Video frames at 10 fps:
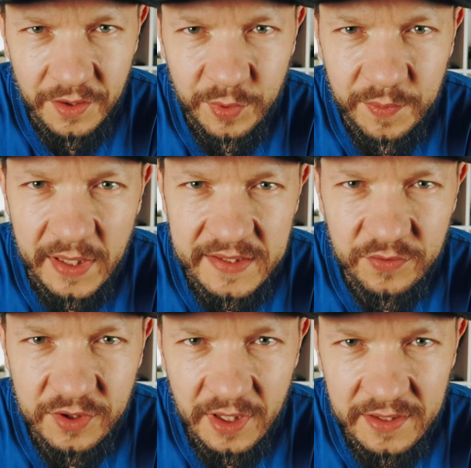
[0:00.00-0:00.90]
dobry
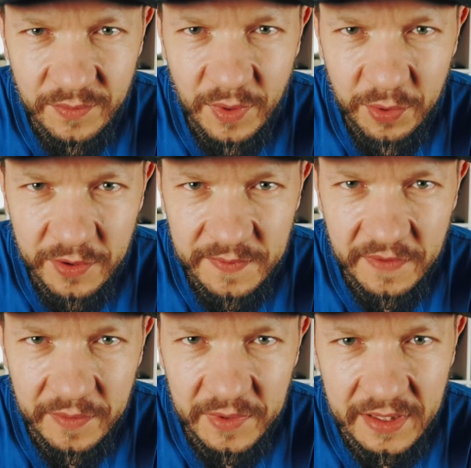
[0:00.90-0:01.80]
Państwu. Dzisiaj sobie
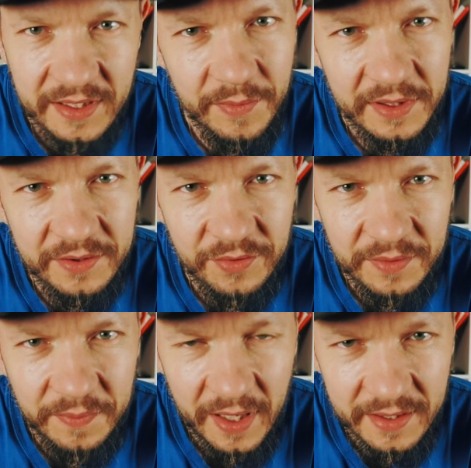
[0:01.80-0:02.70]
porozmawiamy na temat,
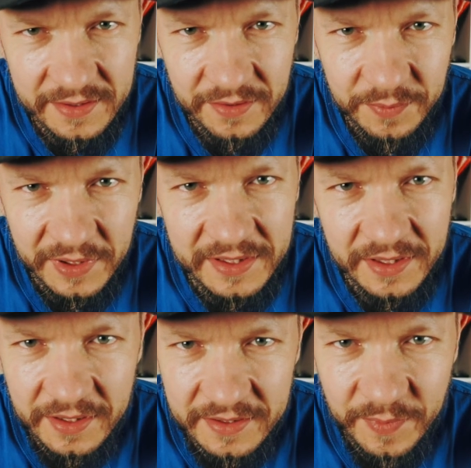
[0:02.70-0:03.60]
który bardzo
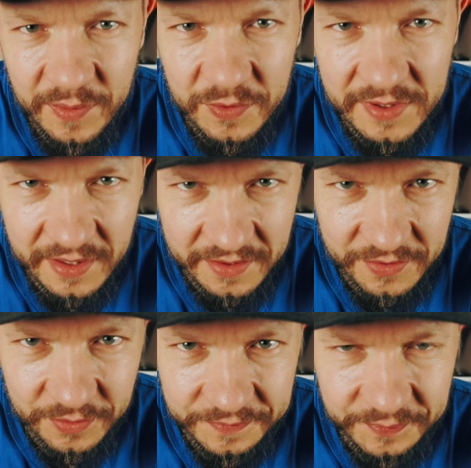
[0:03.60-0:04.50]
bliski jest memu
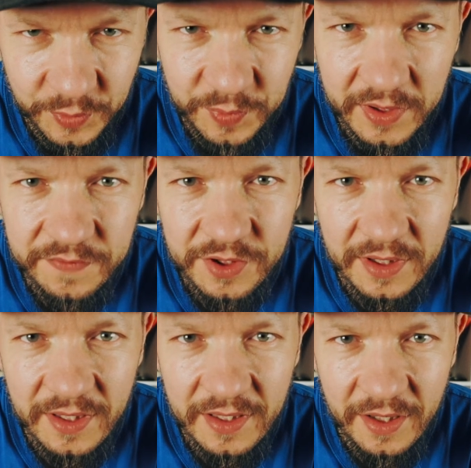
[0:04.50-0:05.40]
sercu. Po
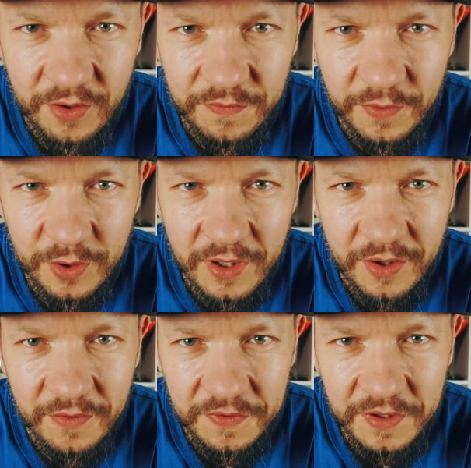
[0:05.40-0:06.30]
pierwsze, jako
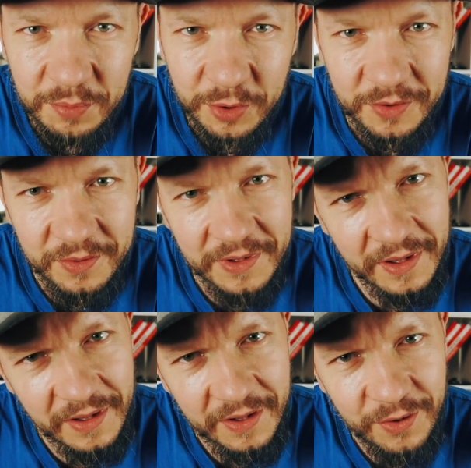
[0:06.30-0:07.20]
vlogerowi, po
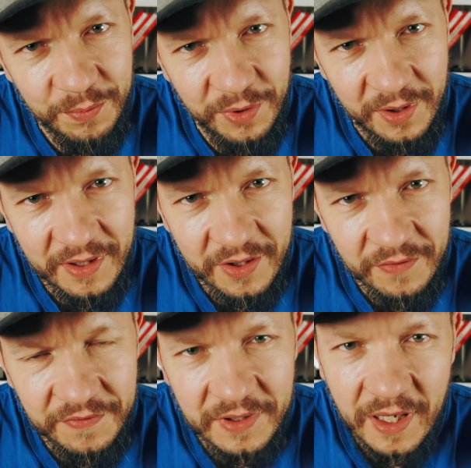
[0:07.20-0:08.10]
drugie, jako
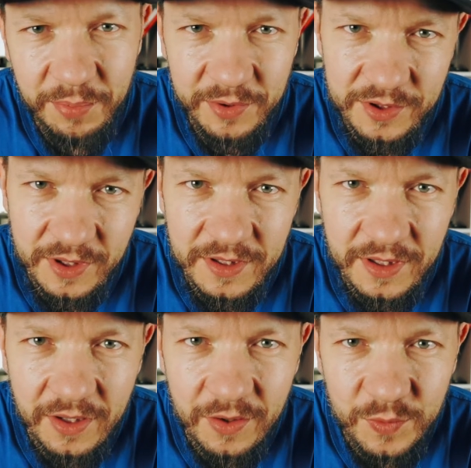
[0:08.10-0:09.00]
blogerowi, a po trzecie,
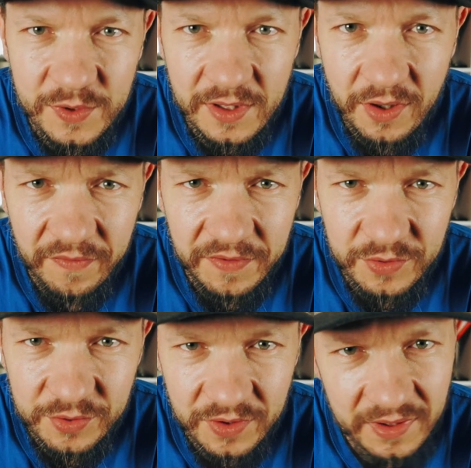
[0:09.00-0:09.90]
jako muzykowi
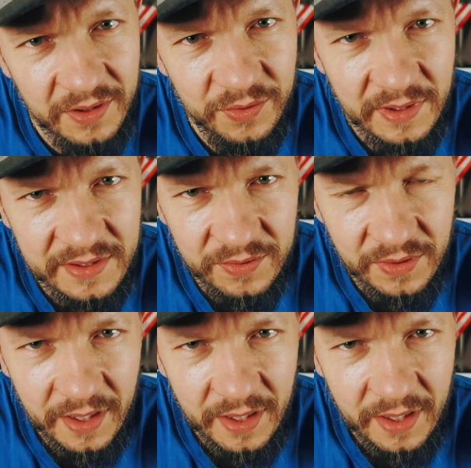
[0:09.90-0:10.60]
już od kilkunastu